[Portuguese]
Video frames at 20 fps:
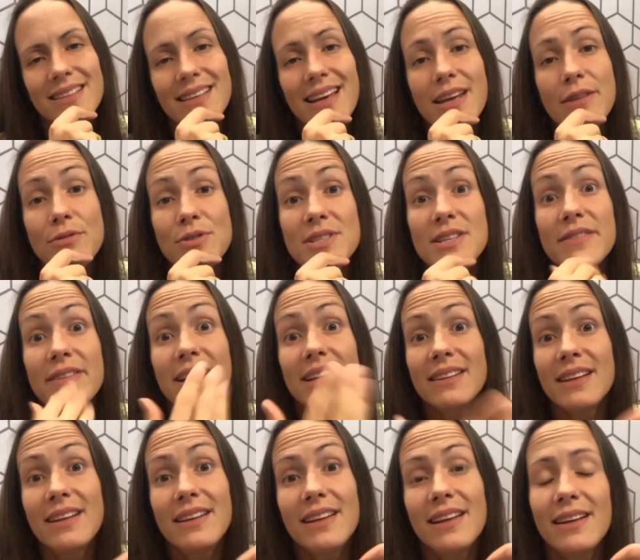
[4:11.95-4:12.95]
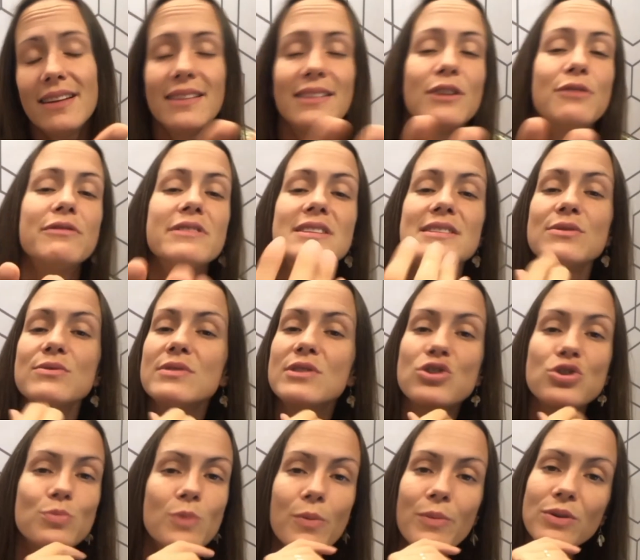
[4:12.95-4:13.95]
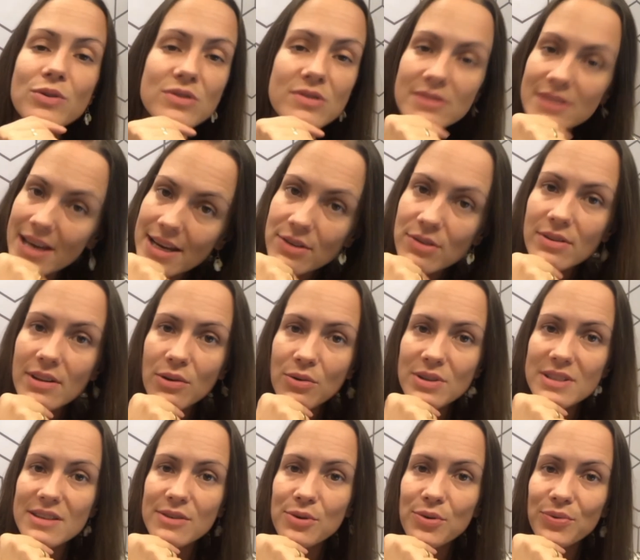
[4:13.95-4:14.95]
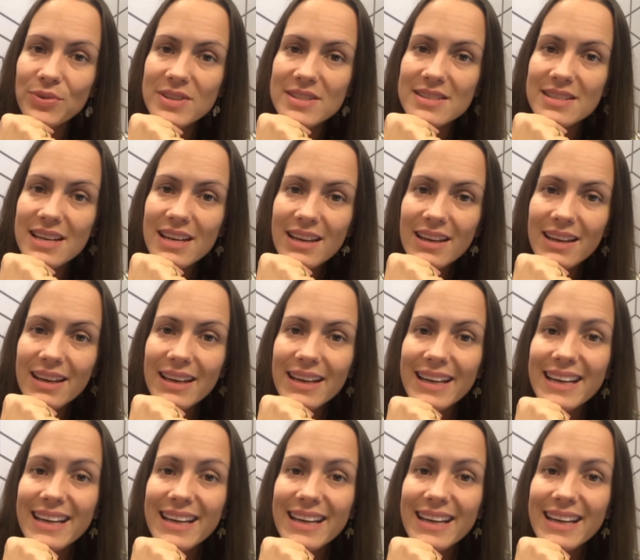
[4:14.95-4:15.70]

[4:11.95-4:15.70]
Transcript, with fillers: E aí você vai entender, talvez não seja o momento certo da coisa acontecer,